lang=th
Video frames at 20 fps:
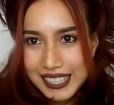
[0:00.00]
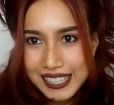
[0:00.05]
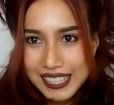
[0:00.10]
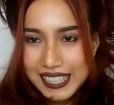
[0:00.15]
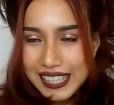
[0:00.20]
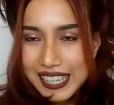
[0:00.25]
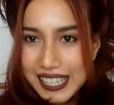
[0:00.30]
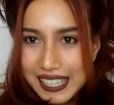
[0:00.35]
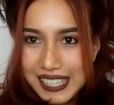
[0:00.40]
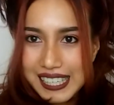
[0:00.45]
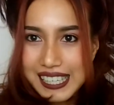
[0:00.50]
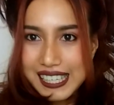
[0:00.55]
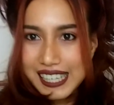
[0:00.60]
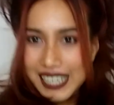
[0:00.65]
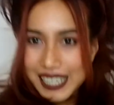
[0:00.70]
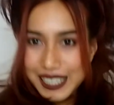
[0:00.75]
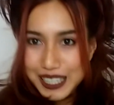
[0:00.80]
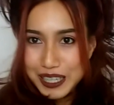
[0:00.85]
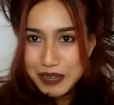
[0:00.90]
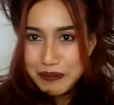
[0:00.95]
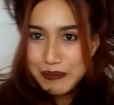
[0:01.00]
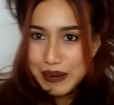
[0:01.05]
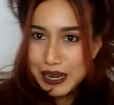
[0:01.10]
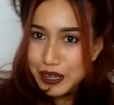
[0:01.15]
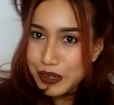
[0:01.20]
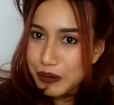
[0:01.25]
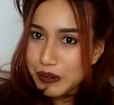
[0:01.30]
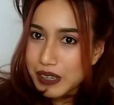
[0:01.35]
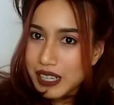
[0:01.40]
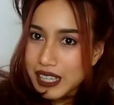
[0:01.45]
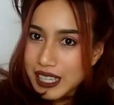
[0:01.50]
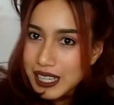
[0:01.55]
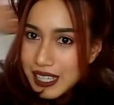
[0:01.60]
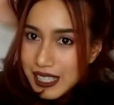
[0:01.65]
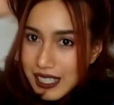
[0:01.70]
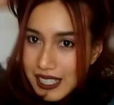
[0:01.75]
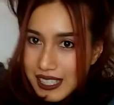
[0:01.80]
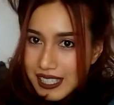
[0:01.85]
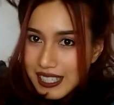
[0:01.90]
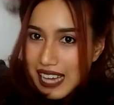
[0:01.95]
และนี่นะคะก็เป็นลุค
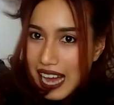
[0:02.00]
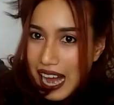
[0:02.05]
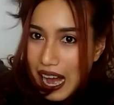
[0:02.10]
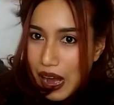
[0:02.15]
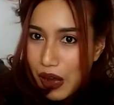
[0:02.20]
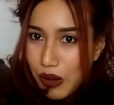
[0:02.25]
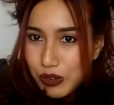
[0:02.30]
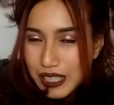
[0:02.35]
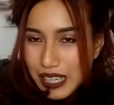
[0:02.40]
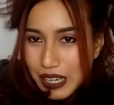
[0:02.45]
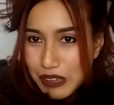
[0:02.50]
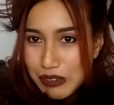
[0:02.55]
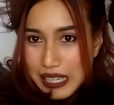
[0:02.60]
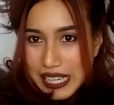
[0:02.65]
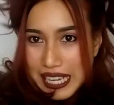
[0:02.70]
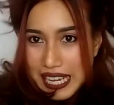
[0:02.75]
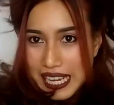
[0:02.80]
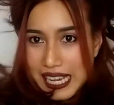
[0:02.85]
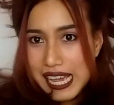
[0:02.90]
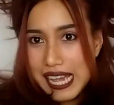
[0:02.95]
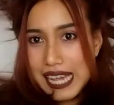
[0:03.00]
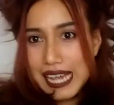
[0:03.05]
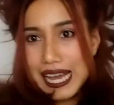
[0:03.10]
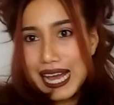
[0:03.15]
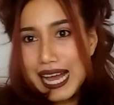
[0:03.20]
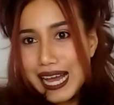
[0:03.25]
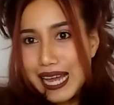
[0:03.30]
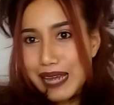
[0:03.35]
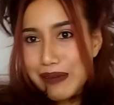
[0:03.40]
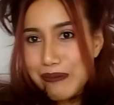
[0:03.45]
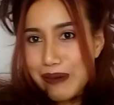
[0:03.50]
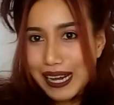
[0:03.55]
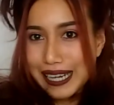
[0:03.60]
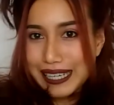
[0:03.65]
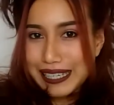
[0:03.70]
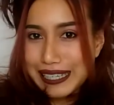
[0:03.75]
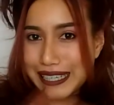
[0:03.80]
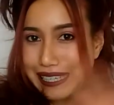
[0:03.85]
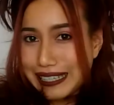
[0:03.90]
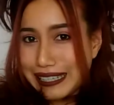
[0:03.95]
สาวเกาหลีง่ายๆภาย
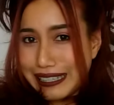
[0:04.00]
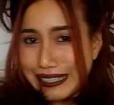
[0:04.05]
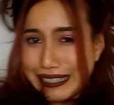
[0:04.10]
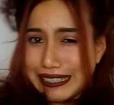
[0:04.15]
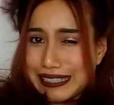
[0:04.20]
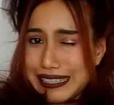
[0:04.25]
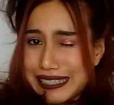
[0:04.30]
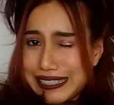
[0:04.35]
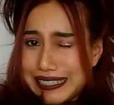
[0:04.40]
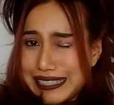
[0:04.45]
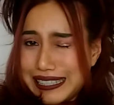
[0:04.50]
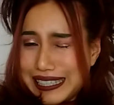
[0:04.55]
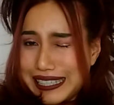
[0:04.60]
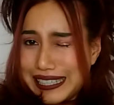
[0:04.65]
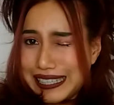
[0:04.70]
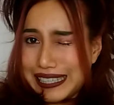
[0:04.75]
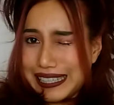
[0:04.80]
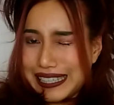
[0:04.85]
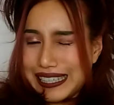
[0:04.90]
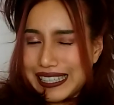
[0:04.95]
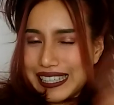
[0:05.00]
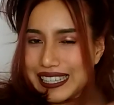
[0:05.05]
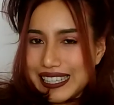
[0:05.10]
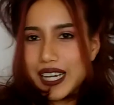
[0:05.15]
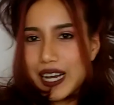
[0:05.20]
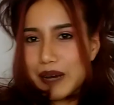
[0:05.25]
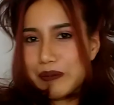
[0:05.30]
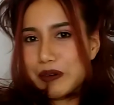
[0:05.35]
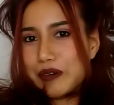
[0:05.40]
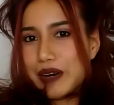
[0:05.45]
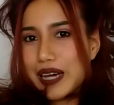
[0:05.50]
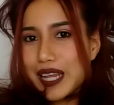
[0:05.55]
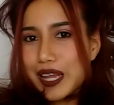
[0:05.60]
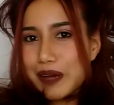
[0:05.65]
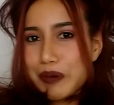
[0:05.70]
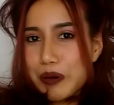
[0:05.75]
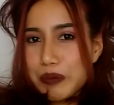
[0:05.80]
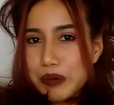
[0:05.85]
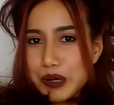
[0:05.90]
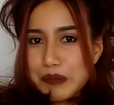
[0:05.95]
ใน1 นาทีเอาเป็นว่าเราพ
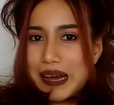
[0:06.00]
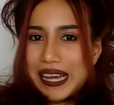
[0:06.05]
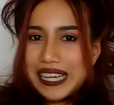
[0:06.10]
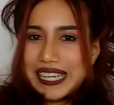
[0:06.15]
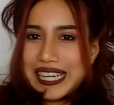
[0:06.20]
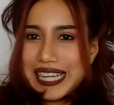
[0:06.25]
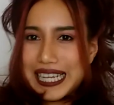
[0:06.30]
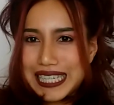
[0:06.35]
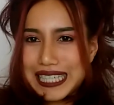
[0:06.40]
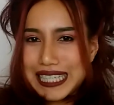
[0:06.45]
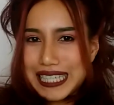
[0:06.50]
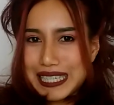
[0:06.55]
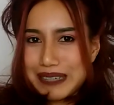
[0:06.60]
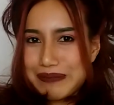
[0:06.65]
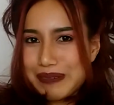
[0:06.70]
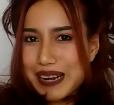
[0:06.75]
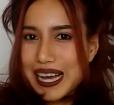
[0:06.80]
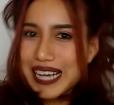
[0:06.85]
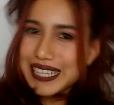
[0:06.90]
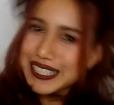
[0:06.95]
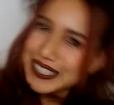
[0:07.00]
บกันใหม่ในคลิปหน้าส